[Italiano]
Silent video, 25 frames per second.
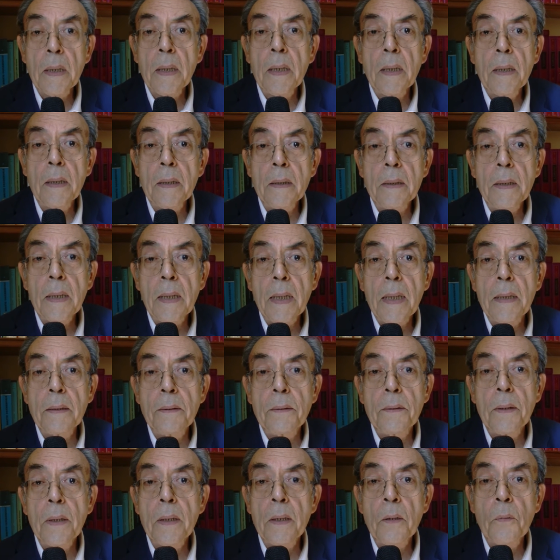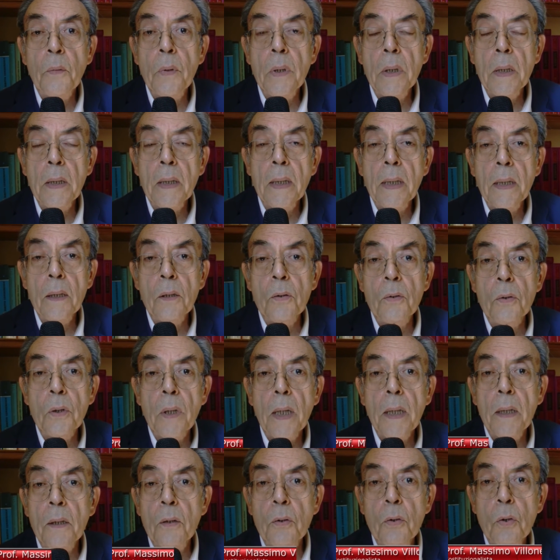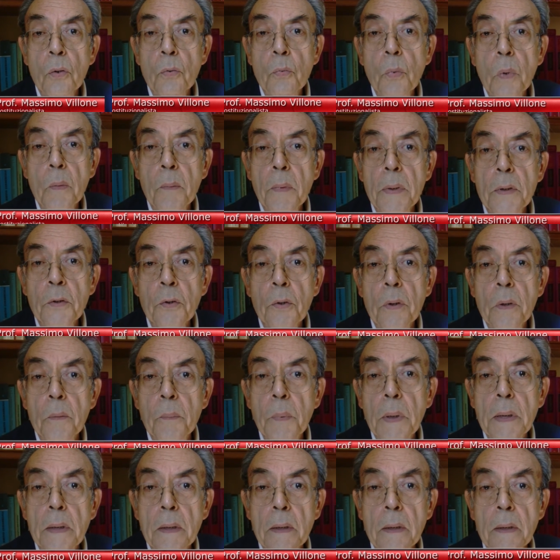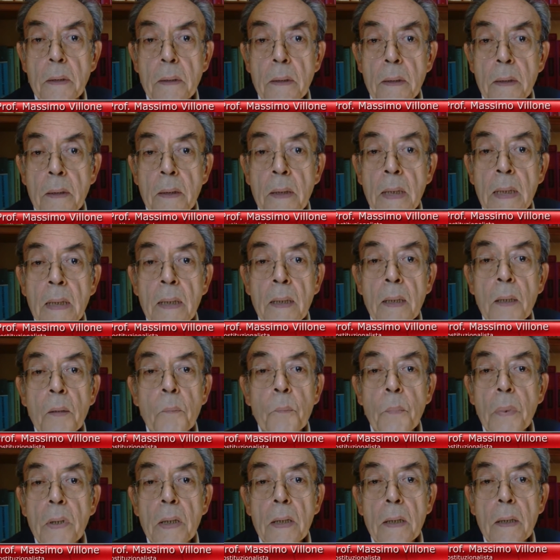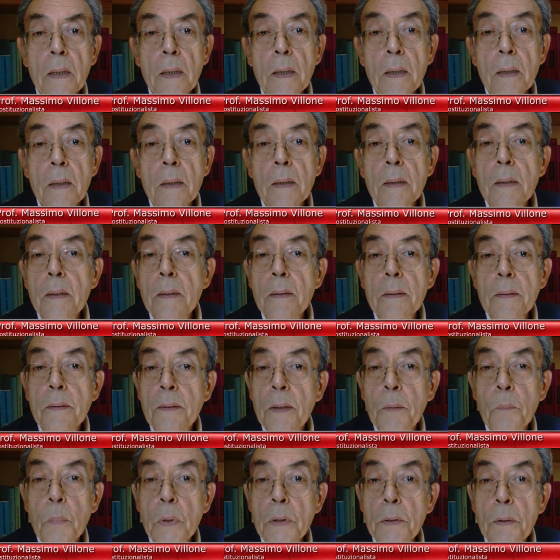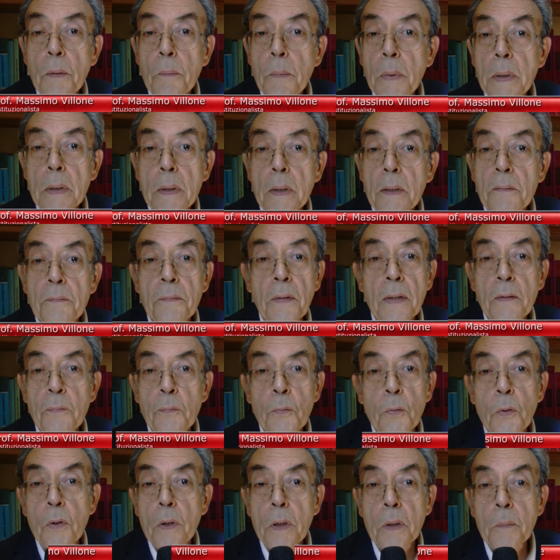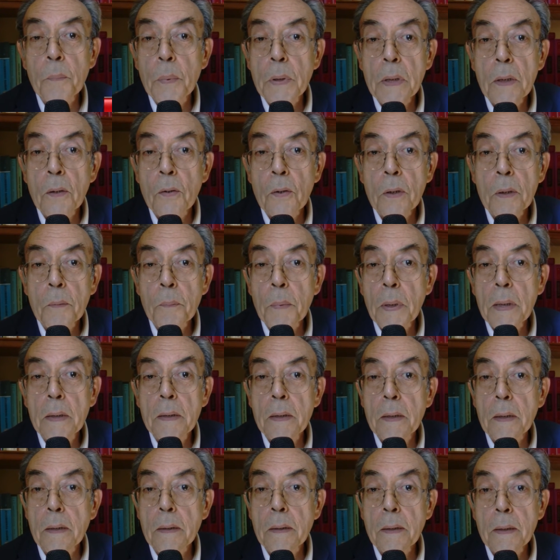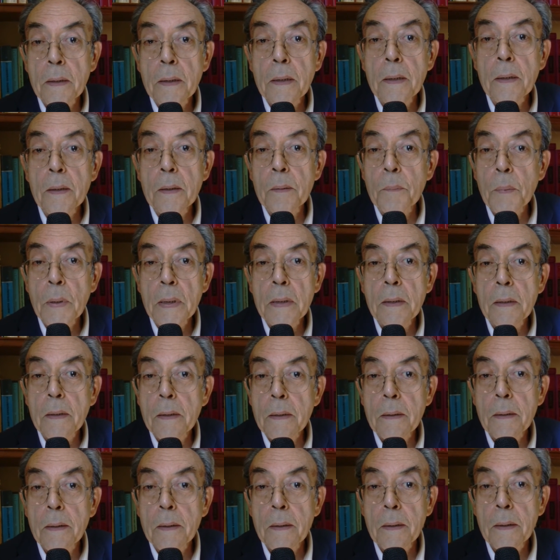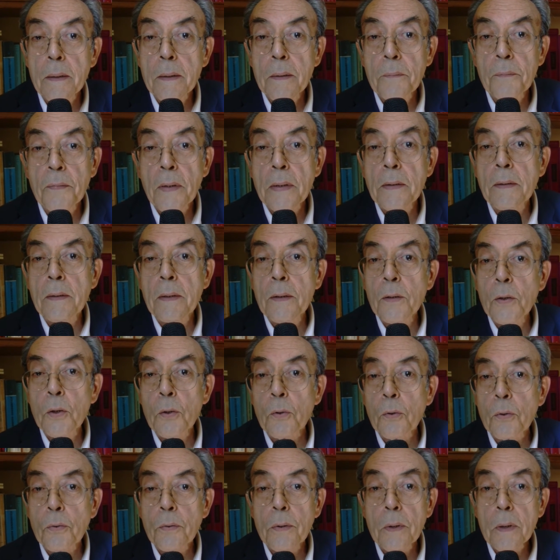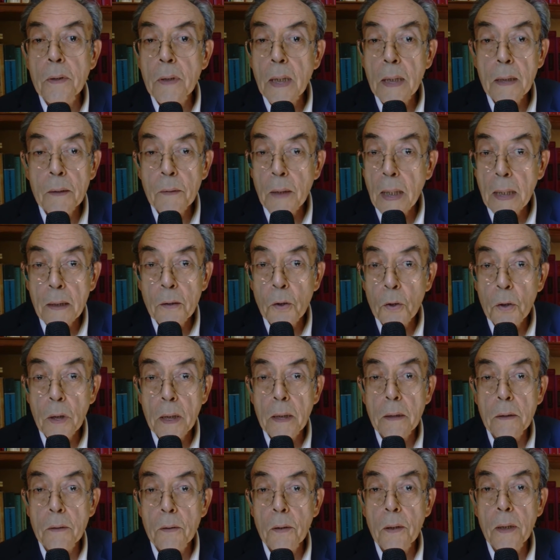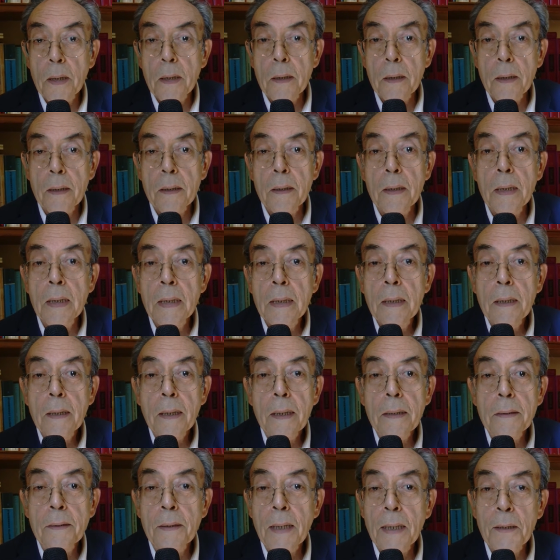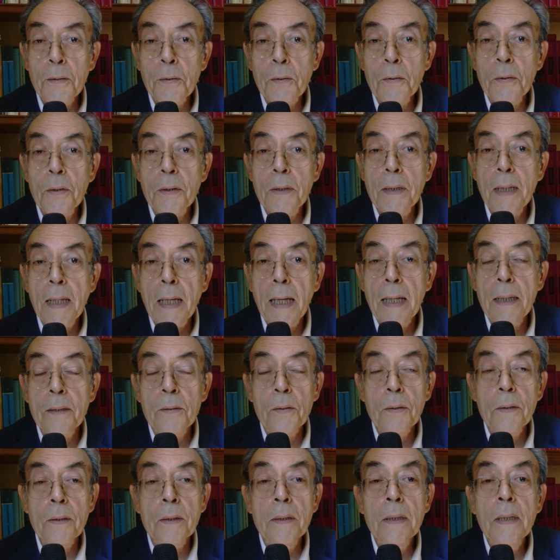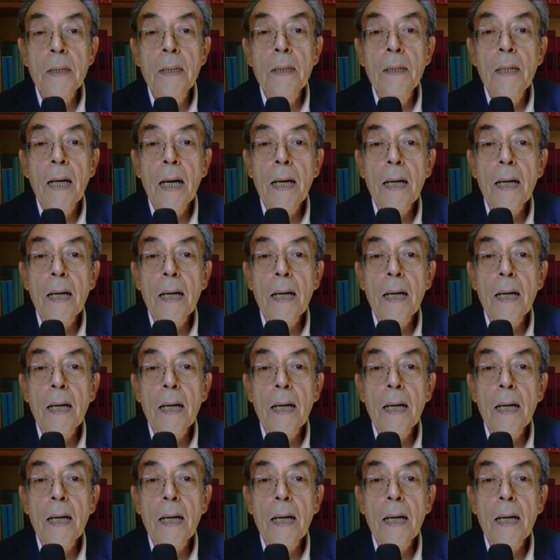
nell'interesse di quelli che allora erano i due maggiori partiti per eh, semplicemente far fuori i piccoli partiti, i partiti fastidiosi, l'hanno detto, eh? è stato dichiarato